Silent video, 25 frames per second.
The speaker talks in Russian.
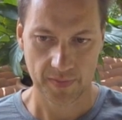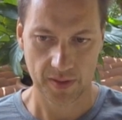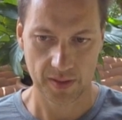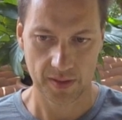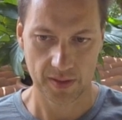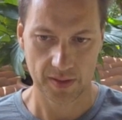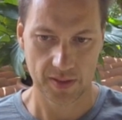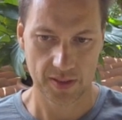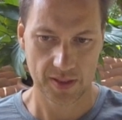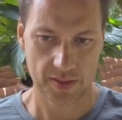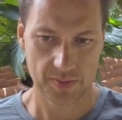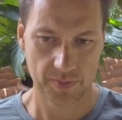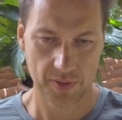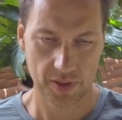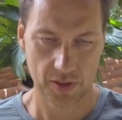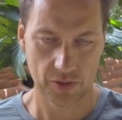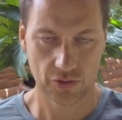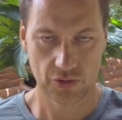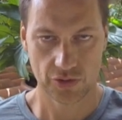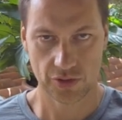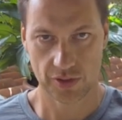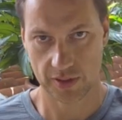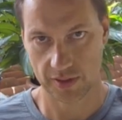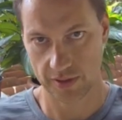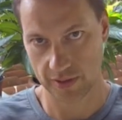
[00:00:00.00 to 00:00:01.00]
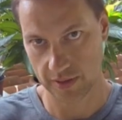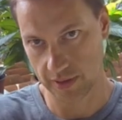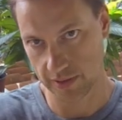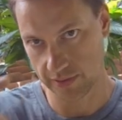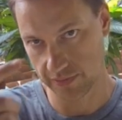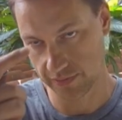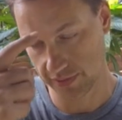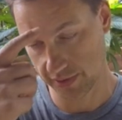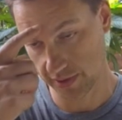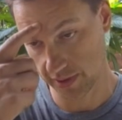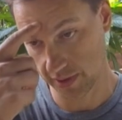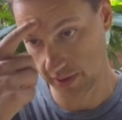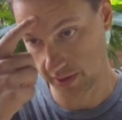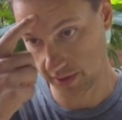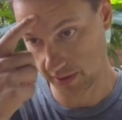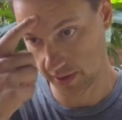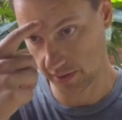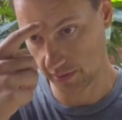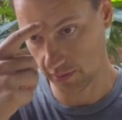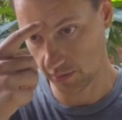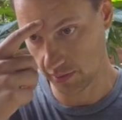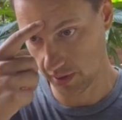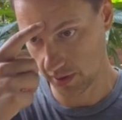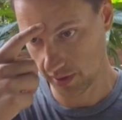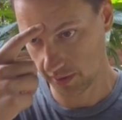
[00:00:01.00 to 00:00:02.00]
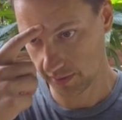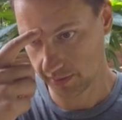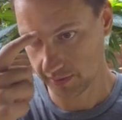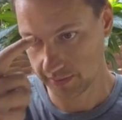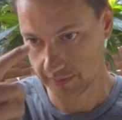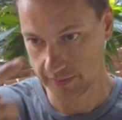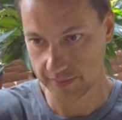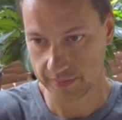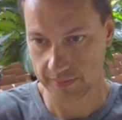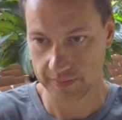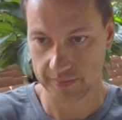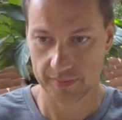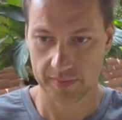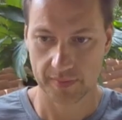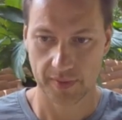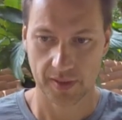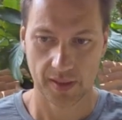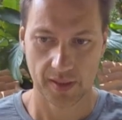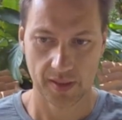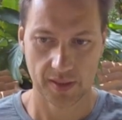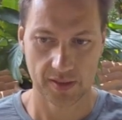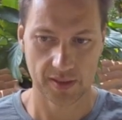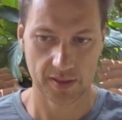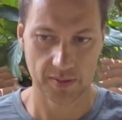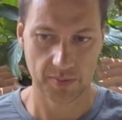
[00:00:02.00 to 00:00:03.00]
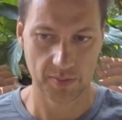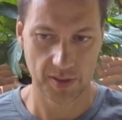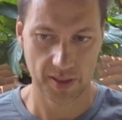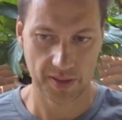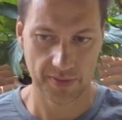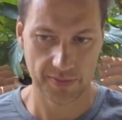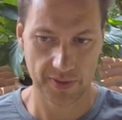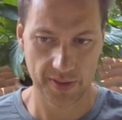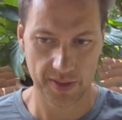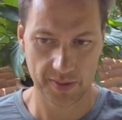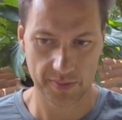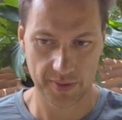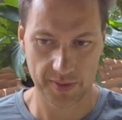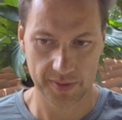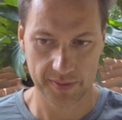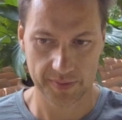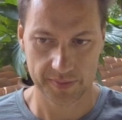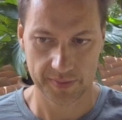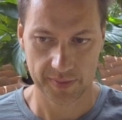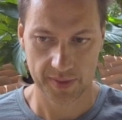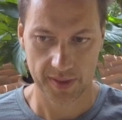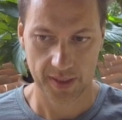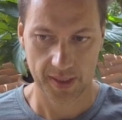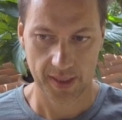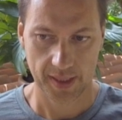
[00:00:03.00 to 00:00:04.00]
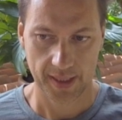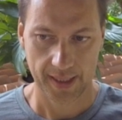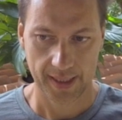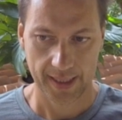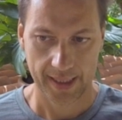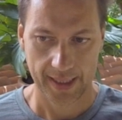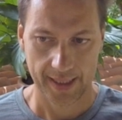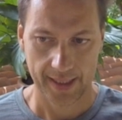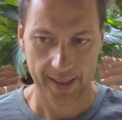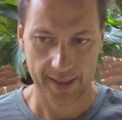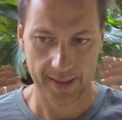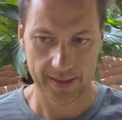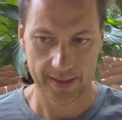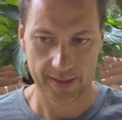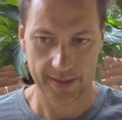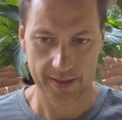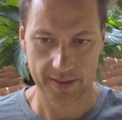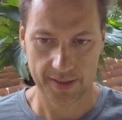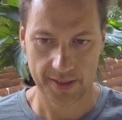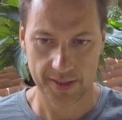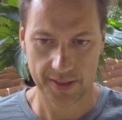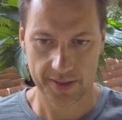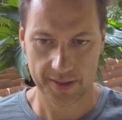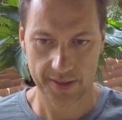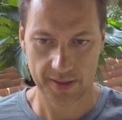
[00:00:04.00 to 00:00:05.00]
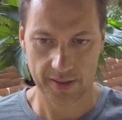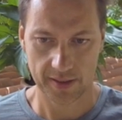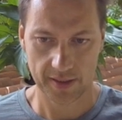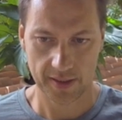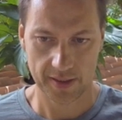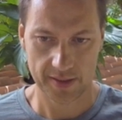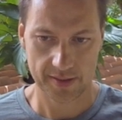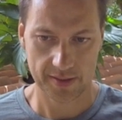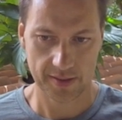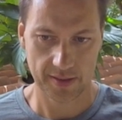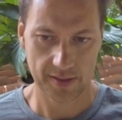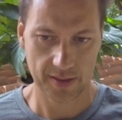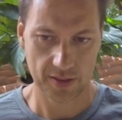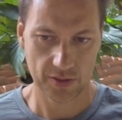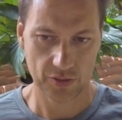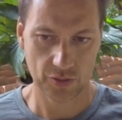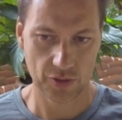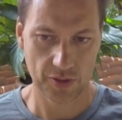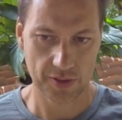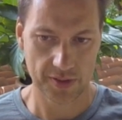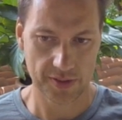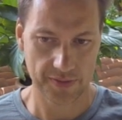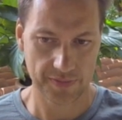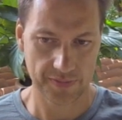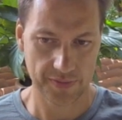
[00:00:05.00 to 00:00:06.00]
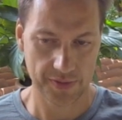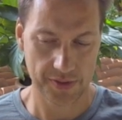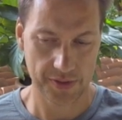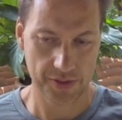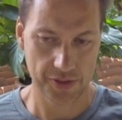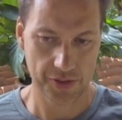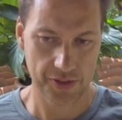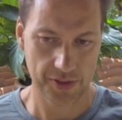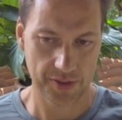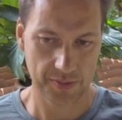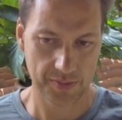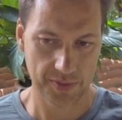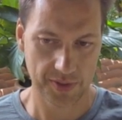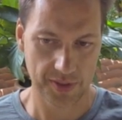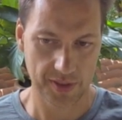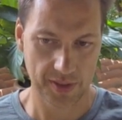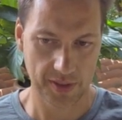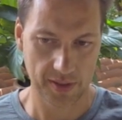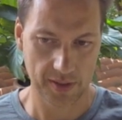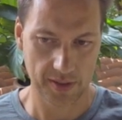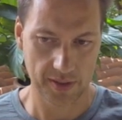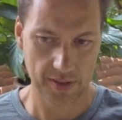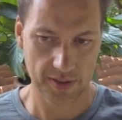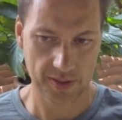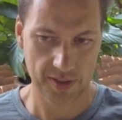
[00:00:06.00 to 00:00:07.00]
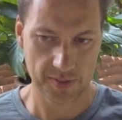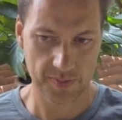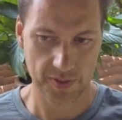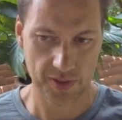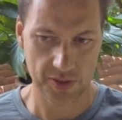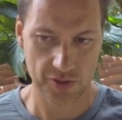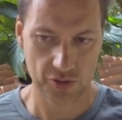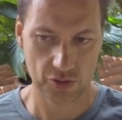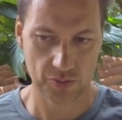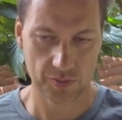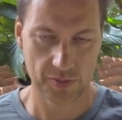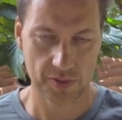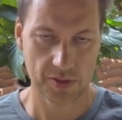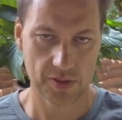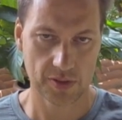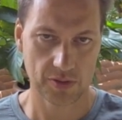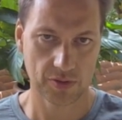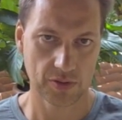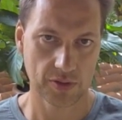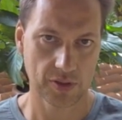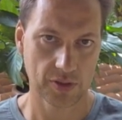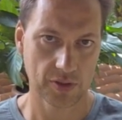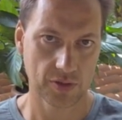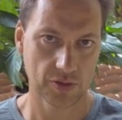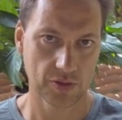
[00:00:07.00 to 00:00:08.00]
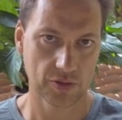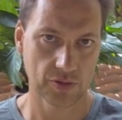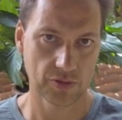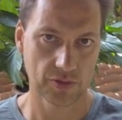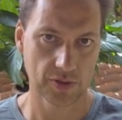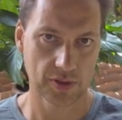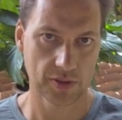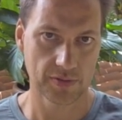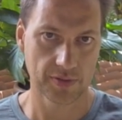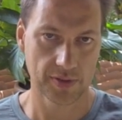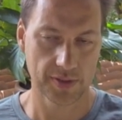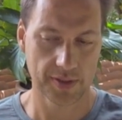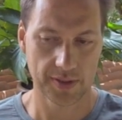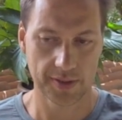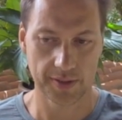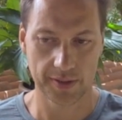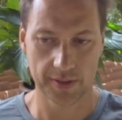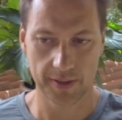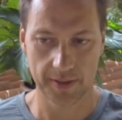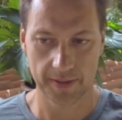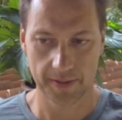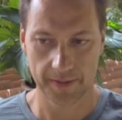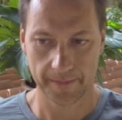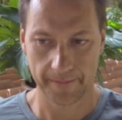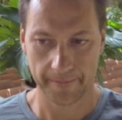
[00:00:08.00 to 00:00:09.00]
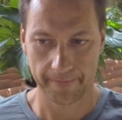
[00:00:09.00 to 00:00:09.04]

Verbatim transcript: расположенной в центре лба над бровями. Третий глаз не находится в физическом теле, это способность только тонкого тела.